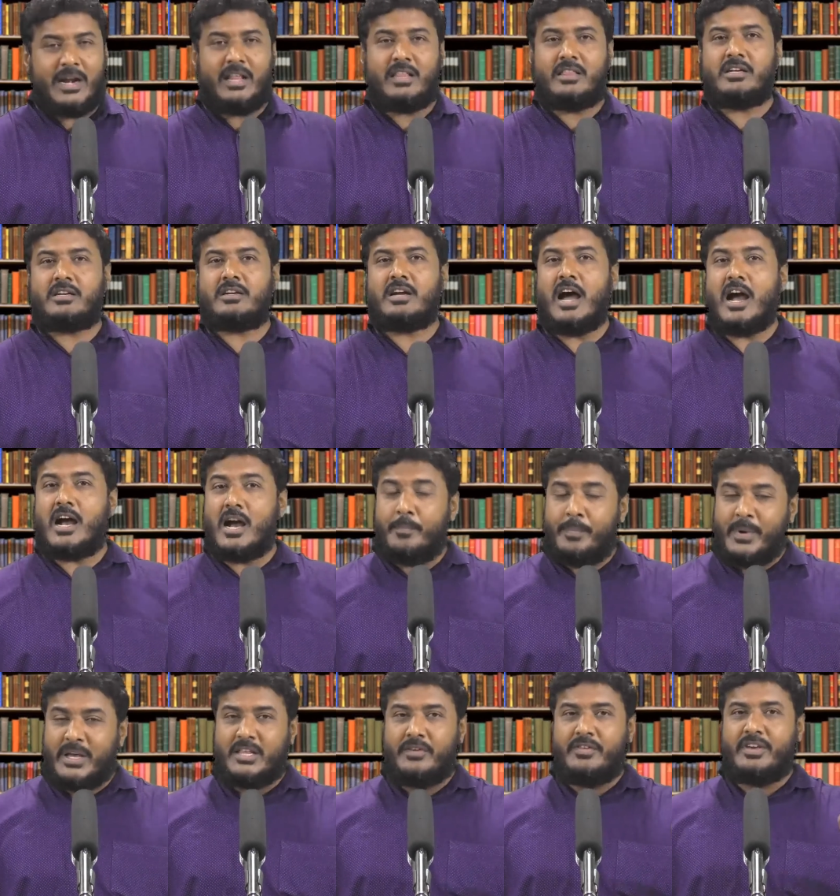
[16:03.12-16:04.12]
பணத்துக்காக
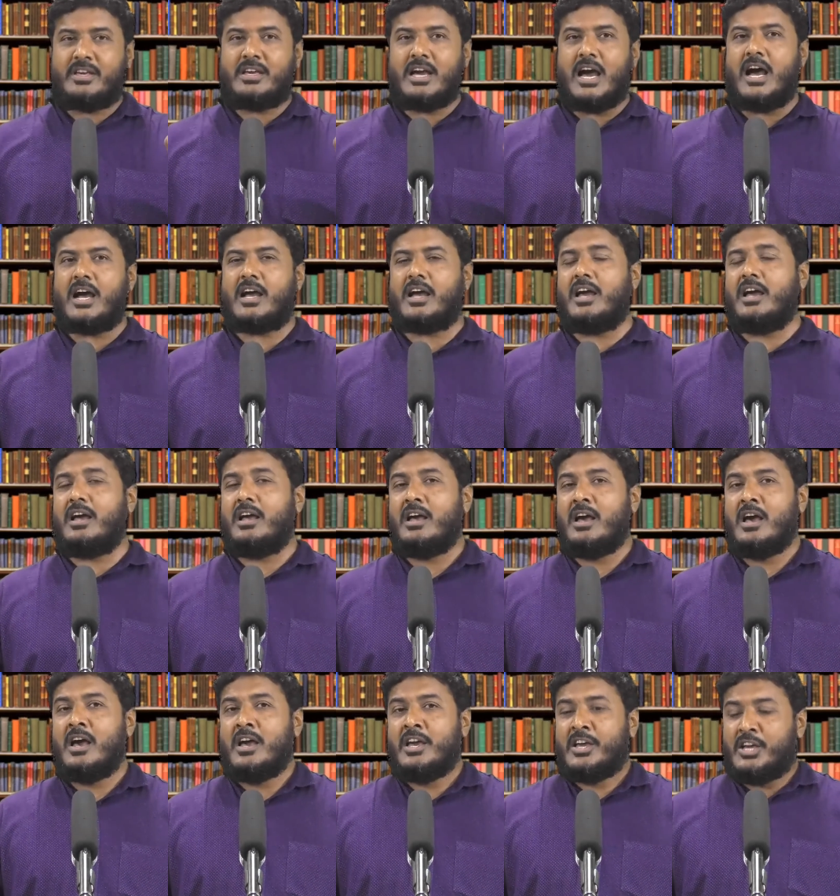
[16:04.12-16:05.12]
பதவிக்காக
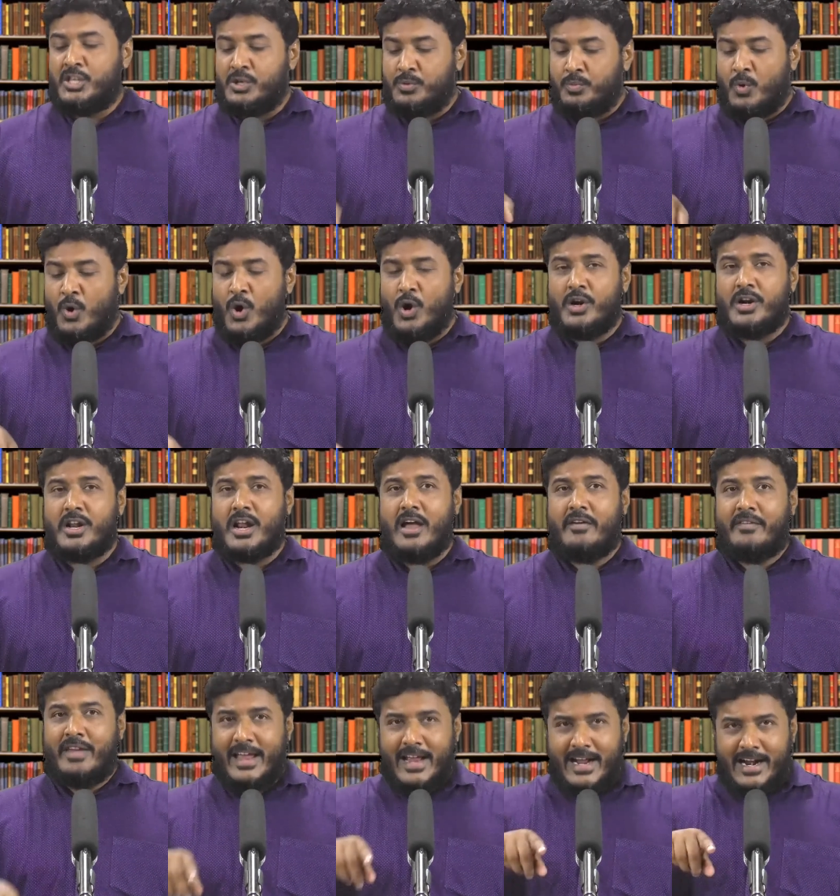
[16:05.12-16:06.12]
இது போன்ற
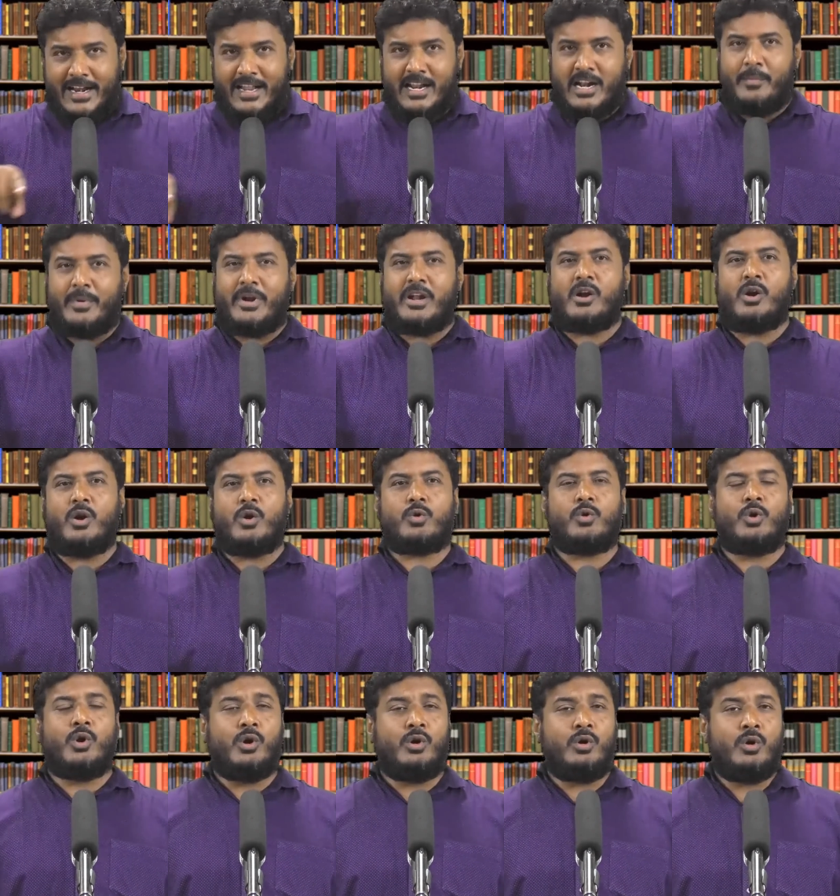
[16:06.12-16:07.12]
வேங்கட
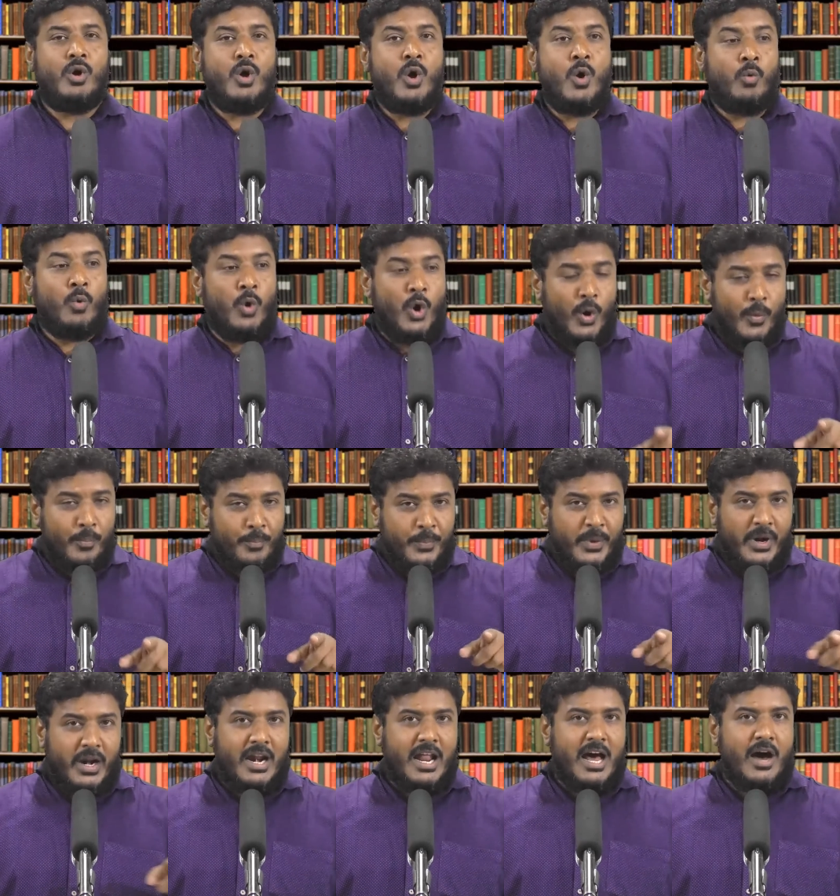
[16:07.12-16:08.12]
ரமணர்களுக்கும் ஓம்
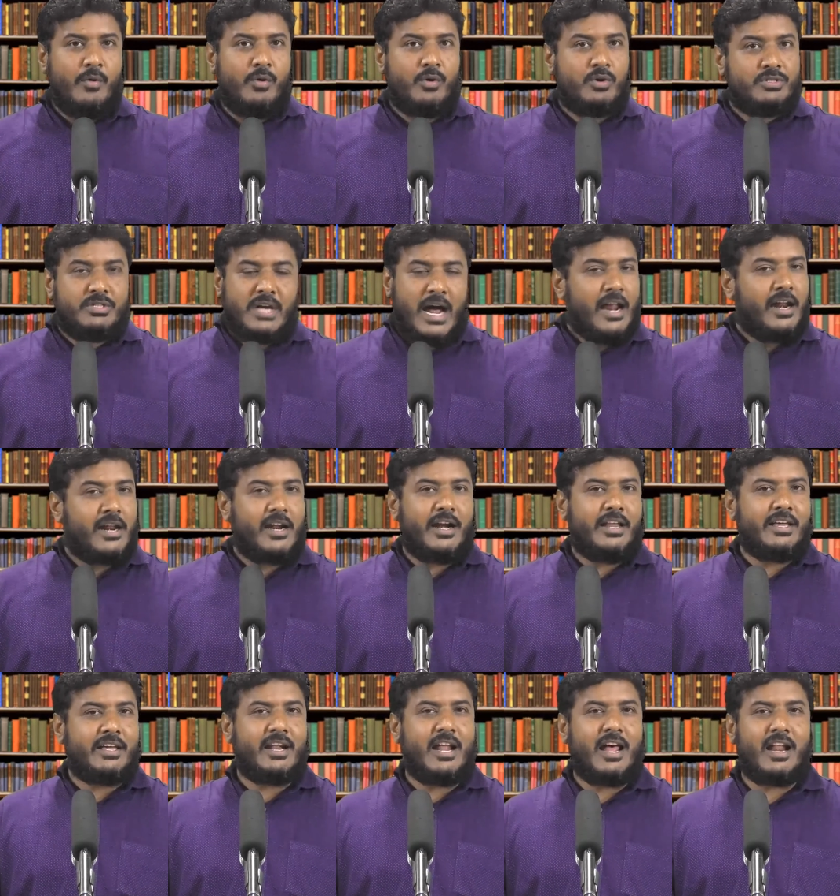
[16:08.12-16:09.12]
பிர்லாவுக்கும் சால்ரை
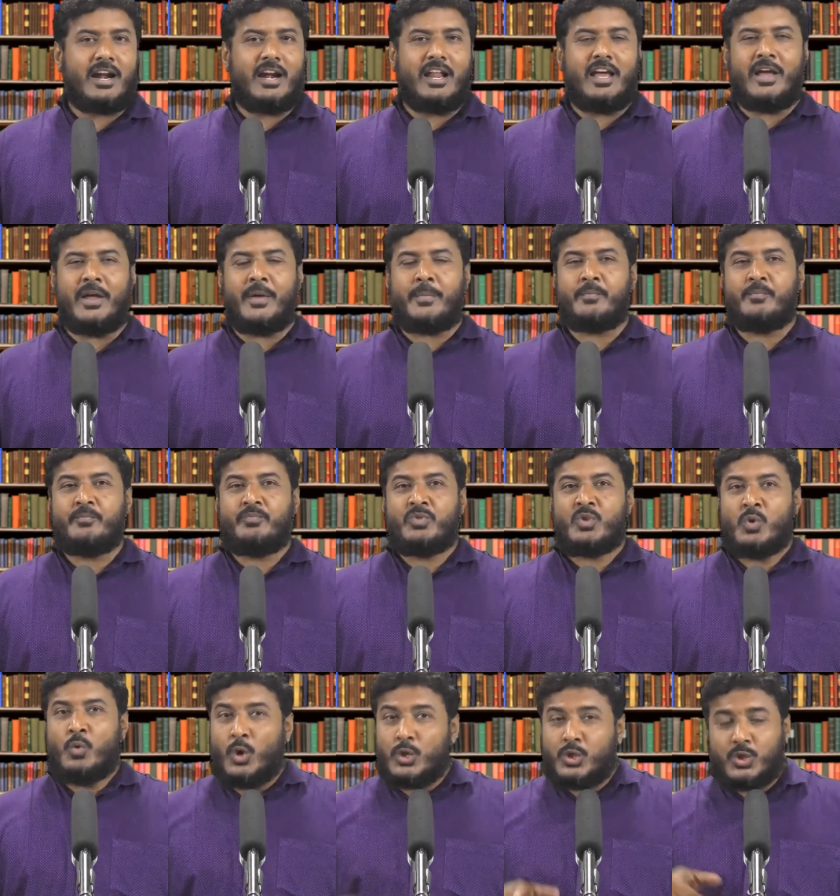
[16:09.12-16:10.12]
அடிக்கிறார்களே
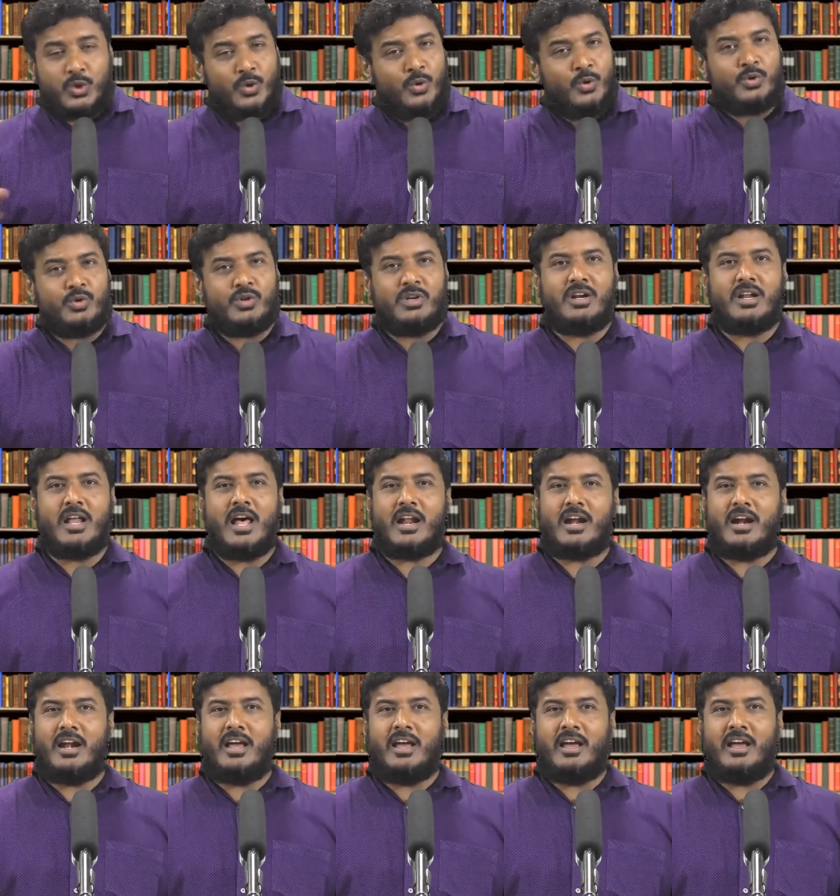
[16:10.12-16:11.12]
ஒத்து
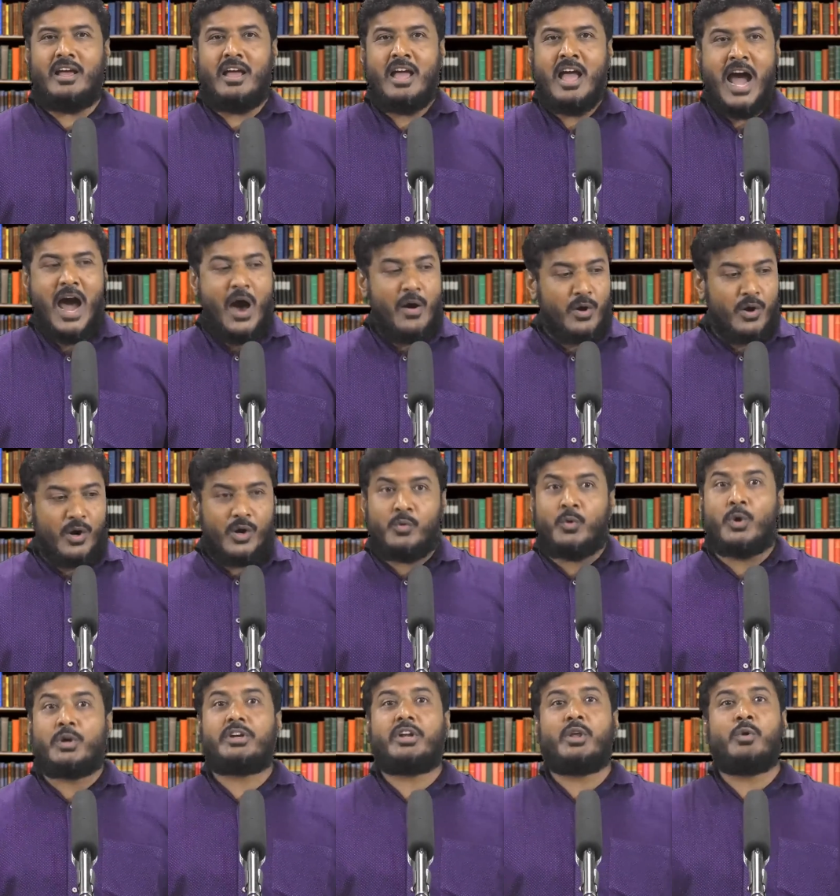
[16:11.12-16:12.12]
ஊதுகின்றார்களே அவரோடு
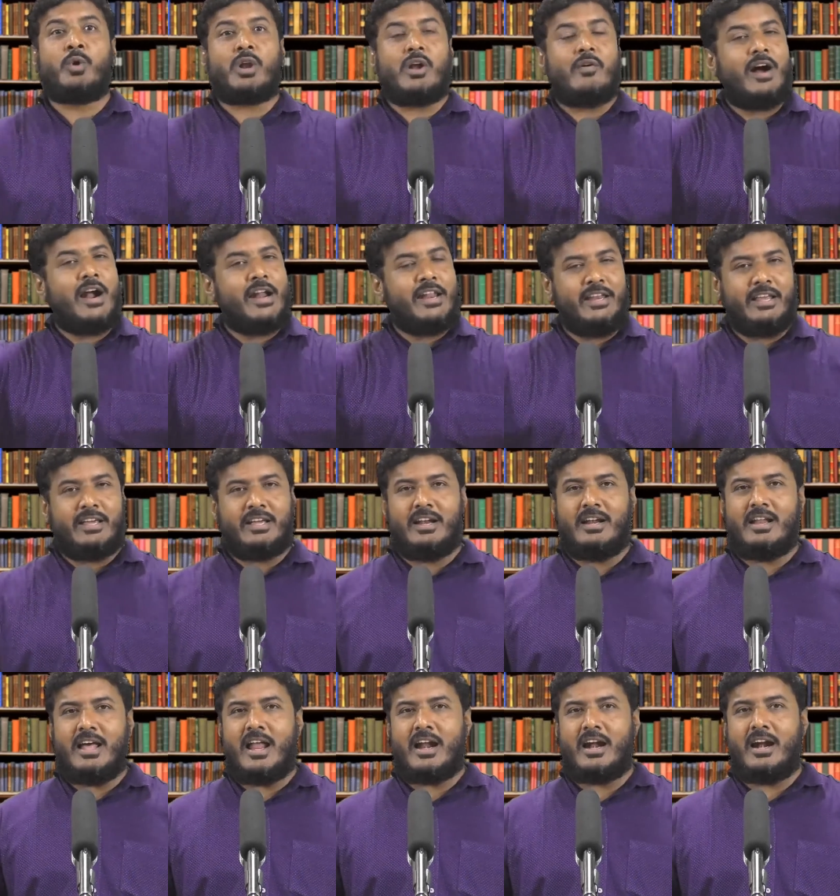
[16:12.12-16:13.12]
ஒட்டி உறவாடி
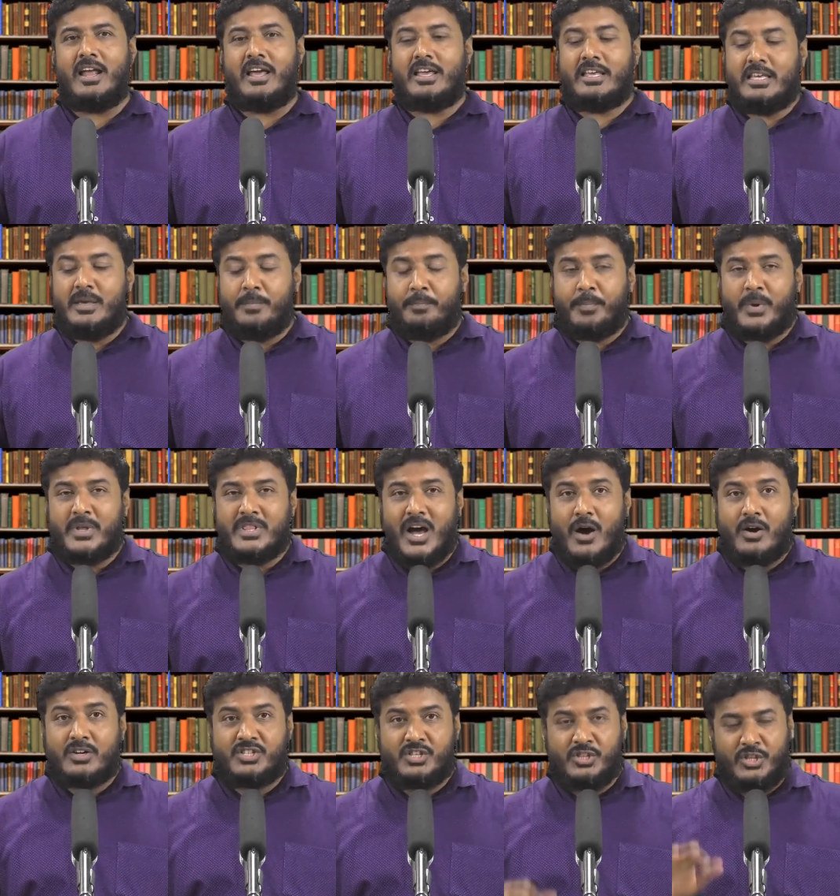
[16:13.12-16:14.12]
நிற்கின்றார்களே இப்போ தான்
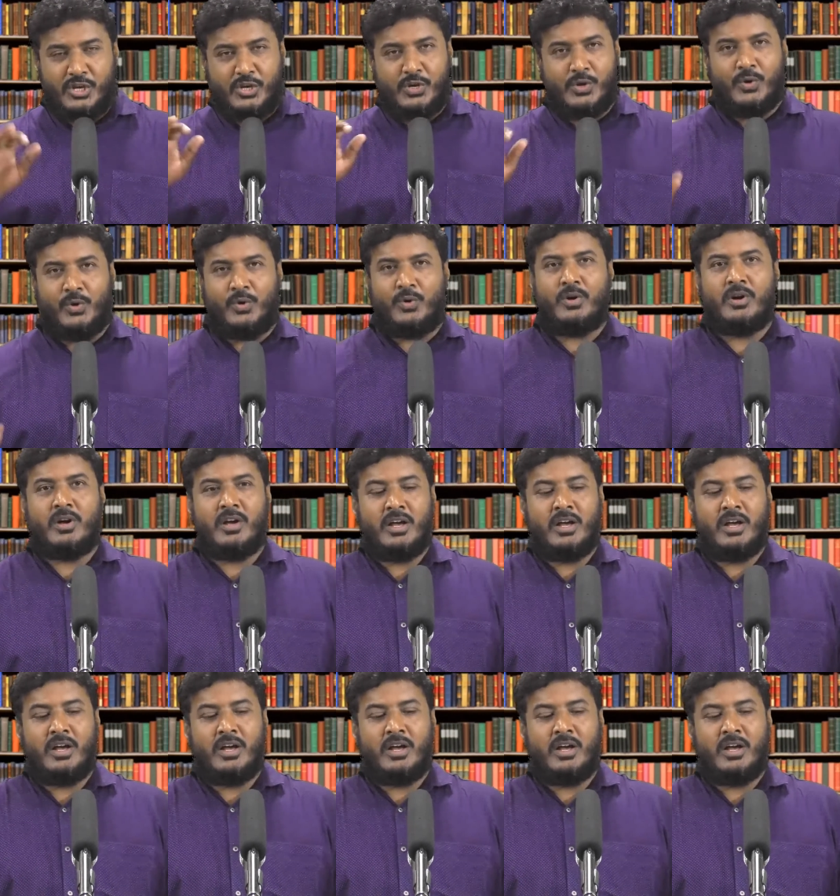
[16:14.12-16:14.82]
அவங்க சிந்திக்கணும்